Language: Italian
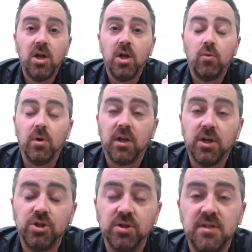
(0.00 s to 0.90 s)
qualche
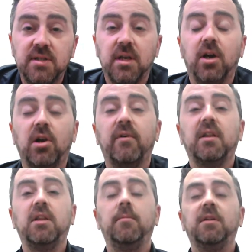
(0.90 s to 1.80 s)
egiziano avrà
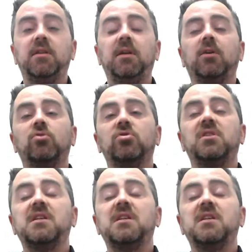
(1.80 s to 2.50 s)
dimenticato sta